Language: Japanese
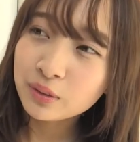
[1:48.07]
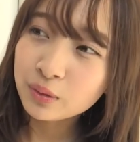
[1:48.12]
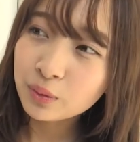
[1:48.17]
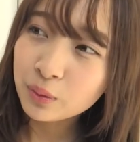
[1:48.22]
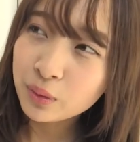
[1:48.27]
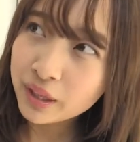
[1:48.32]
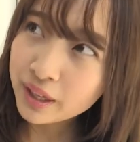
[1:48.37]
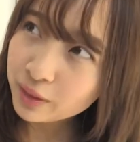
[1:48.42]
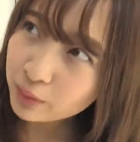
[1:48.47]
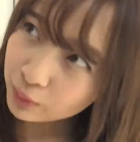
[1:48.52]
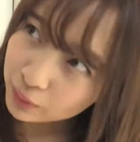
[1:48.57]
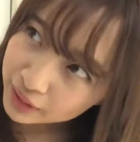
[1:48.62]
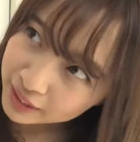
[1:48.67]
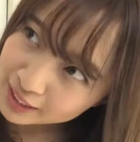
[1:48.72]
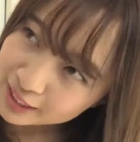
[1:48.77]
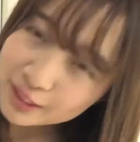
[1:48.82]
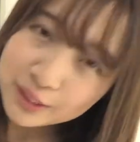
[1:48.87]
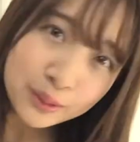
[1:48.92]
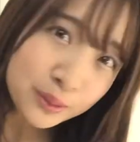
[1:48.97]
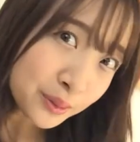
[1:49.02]
どえ
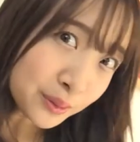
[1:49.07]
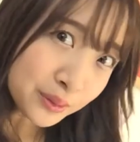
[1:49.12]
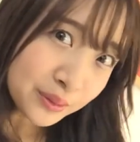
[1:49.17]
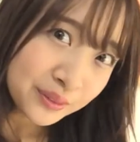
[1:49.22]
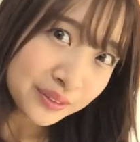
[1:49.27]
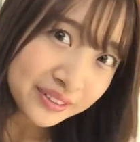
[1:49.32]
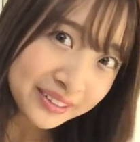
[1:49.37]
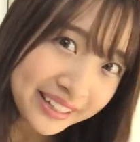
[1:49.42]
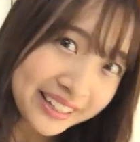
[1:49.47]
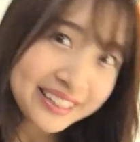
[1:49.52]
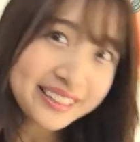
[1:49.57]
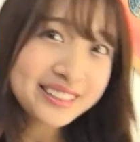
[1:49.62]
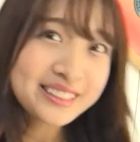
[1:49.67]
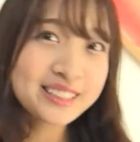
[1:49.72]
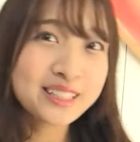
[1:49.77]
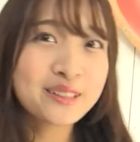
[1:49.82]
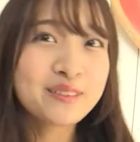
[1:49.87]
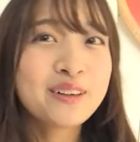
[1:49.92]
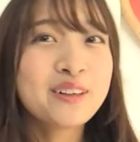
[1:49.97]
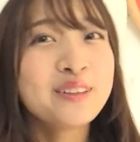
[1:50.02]
映像って
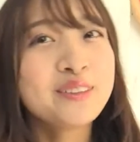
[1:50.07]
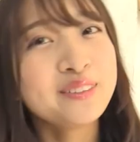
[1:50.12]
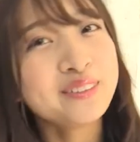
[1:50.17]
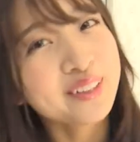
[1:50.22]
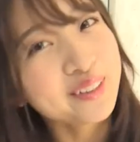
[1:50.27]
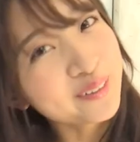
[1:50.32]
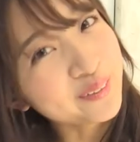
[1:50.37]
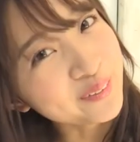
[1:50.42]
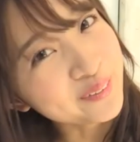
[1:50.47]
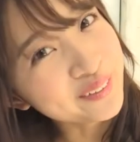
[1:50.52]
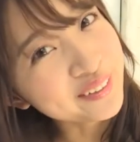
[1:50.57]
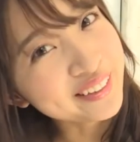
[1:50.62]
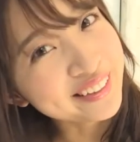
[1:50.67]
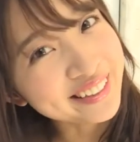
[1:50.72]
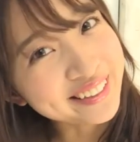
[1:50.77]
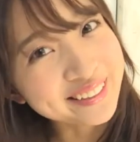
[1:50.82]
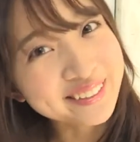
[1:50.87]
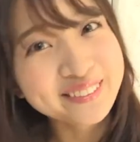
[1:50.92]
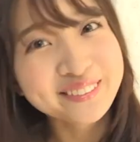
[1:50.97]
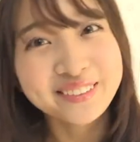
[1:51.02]
伝わるんだろうっ
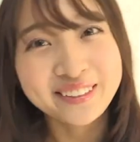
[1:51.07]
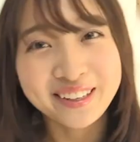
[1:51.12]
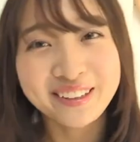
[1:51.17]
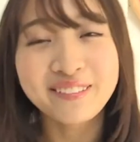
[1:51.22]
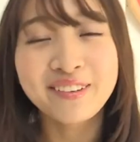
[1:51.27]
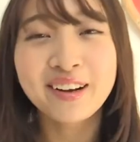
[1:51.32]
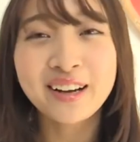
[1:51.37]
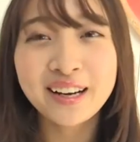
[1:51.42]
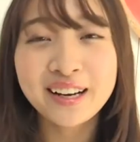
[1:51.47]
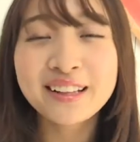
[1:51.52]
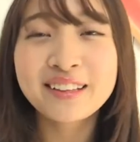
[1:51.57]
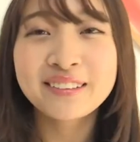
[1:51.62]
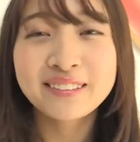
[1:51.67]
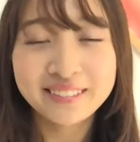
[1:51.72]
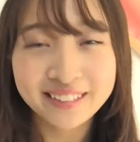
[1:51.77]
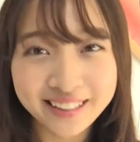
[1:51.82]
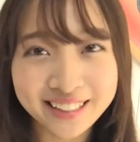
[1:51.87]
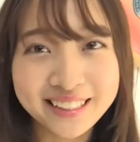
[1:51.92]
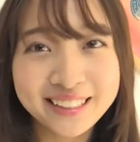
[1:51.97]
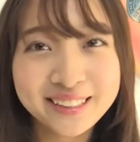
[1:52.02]
ていうのが分からなく
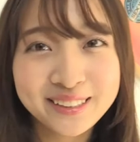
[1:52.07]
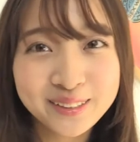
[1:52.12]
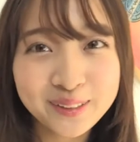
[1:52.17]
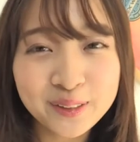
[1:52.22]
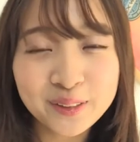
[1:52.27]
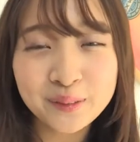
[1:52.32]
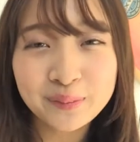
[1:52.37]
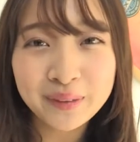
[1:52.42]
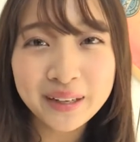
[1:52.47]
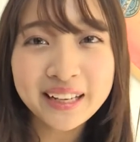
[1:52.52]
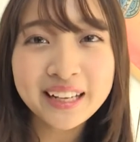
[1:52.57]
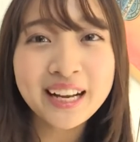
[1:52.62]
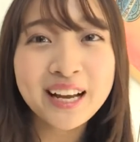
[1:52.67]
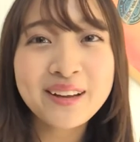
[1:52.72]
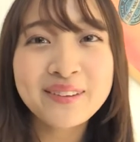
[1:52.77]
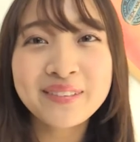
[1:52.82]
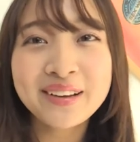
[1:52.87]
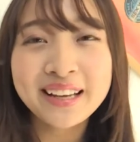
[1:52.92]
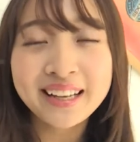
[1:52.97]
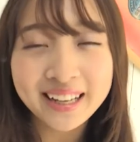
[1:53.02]
てすごく毎
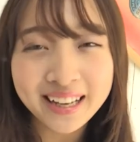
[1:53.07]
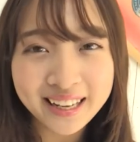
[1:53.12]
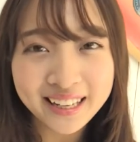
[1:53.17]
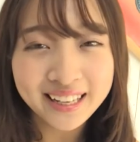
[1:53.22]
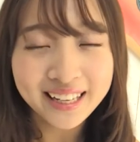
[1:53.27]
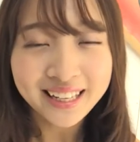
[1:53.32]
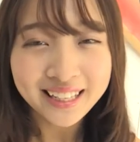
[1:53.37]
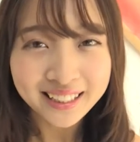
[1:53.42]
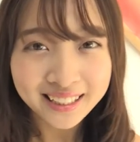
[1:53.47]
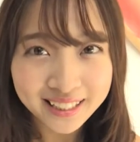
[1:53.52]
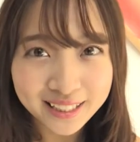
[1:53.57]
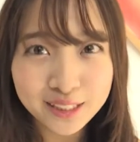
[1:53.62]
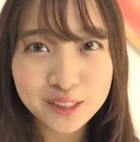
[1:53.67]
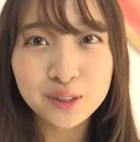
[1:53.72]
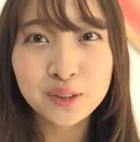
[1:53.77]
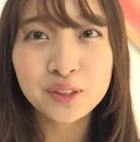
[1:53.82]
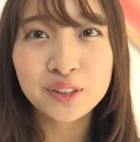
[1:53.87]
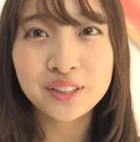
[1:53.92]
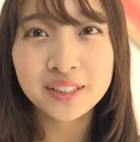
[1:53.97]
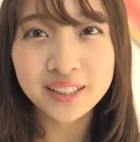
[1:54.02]
回毎回緊
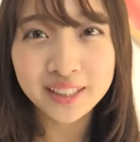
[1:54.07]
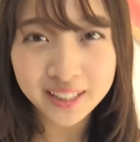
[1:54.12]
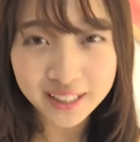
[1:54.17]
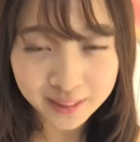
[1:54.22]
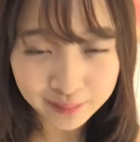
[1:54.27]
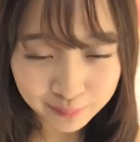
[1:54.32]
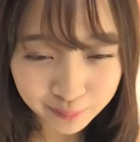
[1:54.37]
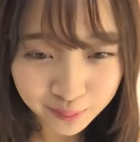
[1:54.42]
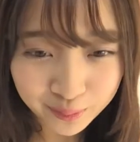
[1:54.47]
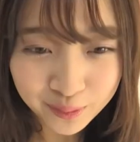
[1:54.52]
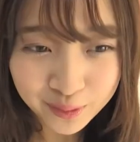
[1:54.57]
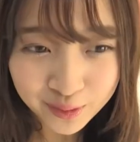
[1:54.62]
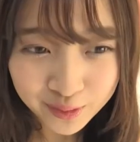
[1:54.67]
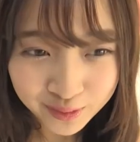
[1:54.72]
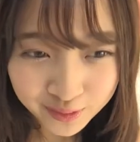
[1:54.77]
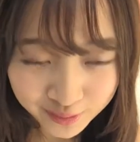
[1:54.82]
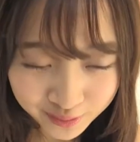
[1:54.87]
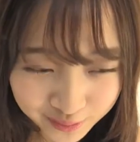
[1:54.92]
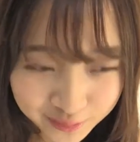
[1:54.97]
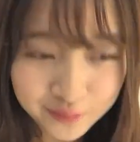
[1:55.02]
張しながらも
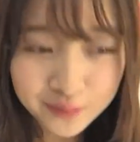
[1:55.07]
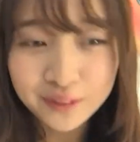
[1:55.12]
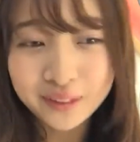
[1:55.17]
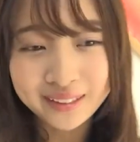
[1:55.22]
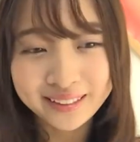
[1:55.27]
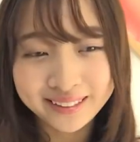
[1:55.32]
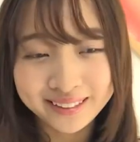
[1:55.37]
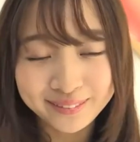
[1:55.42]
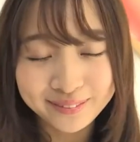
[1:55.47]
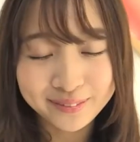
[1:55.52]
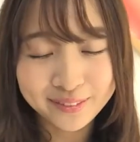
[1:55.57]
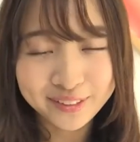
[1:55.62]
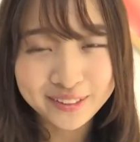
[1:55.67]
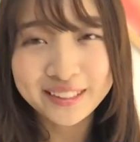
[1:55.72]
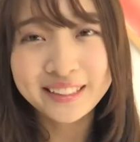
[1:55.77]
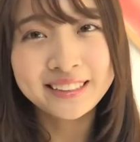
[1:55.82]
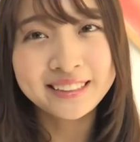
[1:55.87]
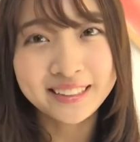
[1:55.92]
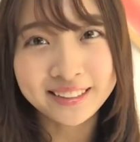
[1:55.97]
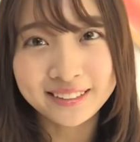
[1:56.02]
すごい
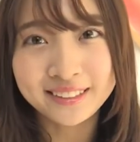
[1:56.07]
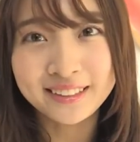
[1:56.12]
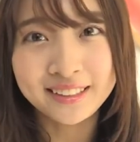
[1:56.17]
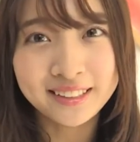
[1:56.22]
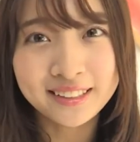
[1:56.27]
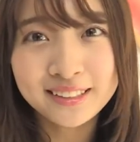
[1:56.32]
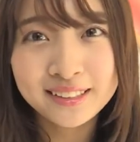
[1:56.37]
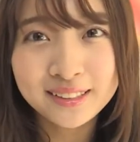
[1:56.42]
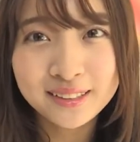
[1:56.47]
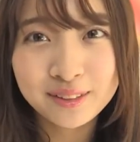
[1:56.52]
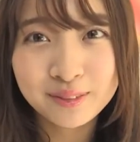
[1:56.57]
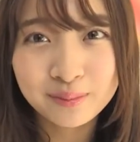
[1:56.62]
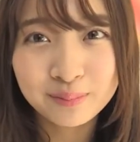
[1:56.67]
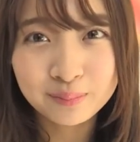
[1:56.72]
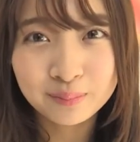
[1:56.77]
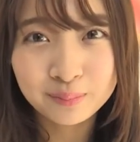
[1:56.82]
難しかったです